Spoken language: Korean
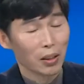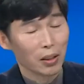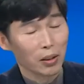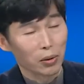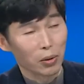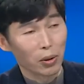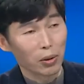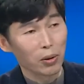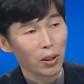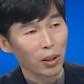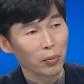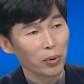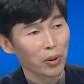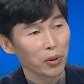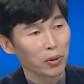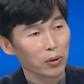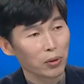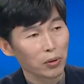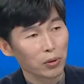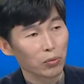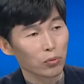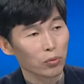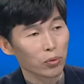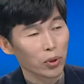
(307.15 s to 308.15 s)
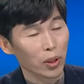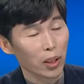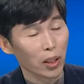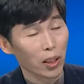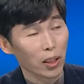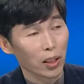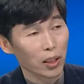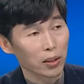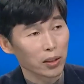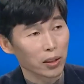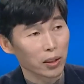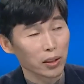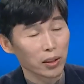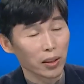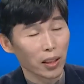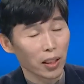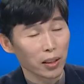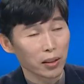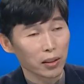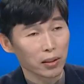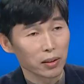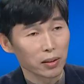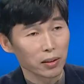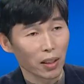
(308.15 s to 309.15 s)
그렇다면 우리가
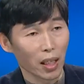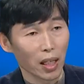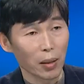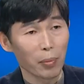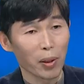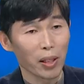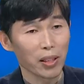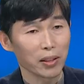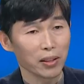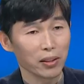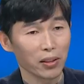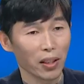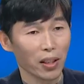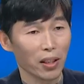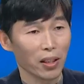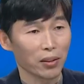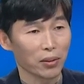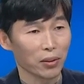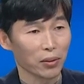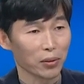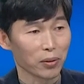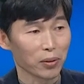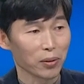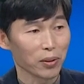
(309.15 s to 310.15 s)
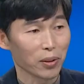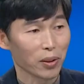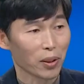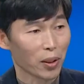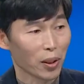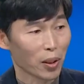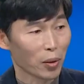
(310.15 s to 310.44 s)
지금까지는 개발 시대에서는